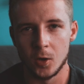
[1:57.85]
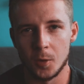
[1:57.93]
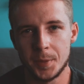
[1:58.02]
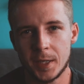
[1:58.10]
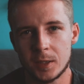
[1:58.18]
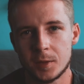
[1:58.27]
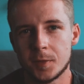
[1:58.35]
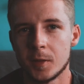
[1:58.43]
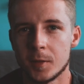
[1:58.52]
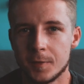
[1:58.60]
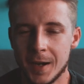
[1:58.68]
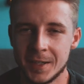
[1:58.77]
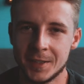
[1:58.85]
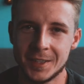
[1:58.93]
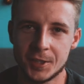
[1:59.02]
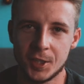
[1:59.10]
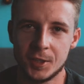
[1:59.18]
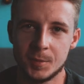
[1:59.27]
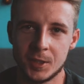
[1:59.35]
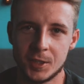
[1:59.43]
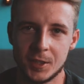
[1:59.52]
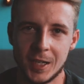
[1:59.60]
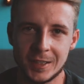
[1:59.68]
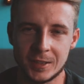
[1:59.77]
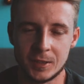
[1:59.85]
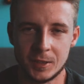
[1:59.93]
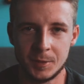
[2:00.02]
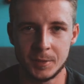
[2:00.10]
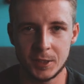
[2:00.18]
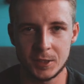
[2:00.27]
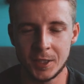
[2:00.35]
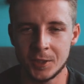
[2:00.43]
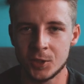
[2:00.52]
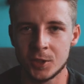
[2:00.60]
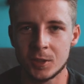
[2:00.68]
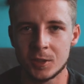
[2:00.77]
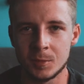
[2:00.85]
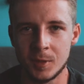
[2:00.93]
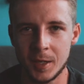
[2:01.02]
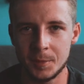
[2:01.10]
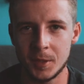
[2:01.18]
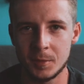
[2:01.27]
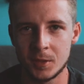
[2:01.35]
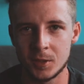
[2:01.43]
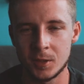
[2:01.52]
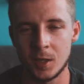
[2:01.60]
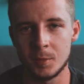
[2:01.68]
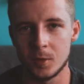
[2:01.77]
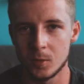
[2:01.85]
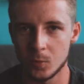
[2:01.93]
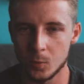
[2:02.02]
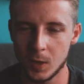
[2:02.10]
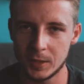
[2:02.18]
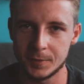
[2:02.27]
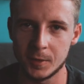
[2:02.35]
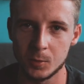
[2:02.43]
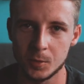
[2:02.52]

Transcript: Obiektyw fajnie, jeżeli będzie jasny. Im jaśniejszy, tym lepiej będzie nam łatwiej